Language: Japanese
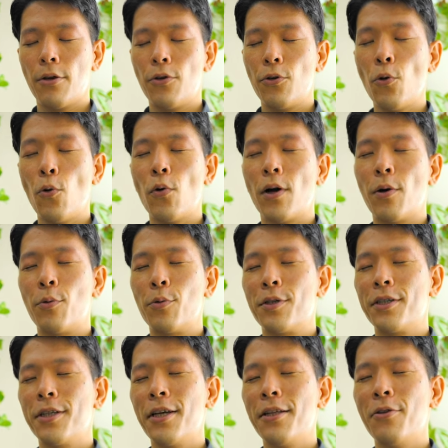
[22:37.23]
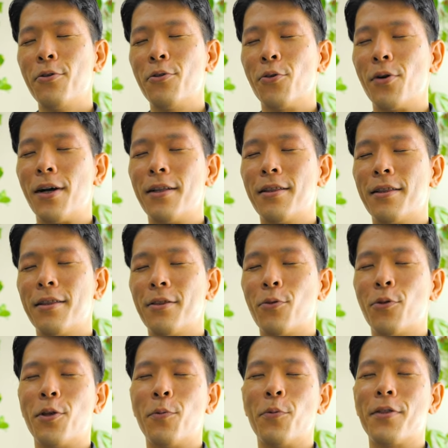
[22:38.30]
評価をしないというのが
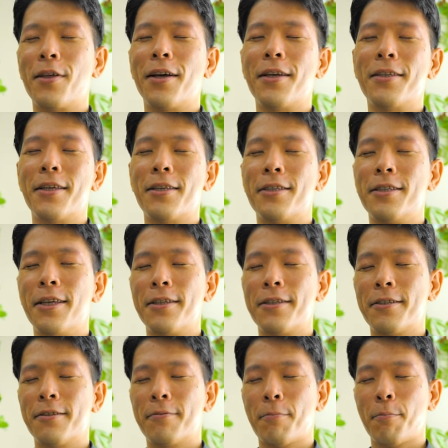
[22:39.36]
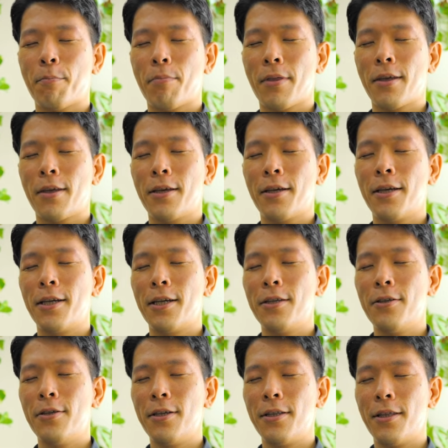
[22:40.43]
とても大切です。気
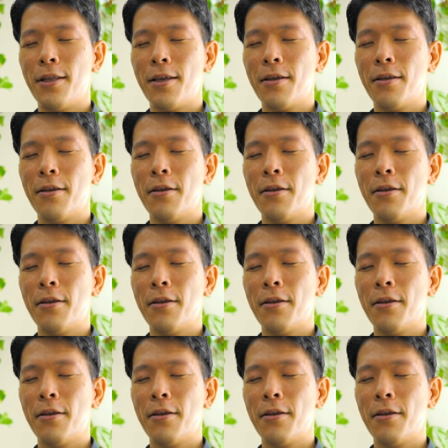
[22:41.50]
づいて、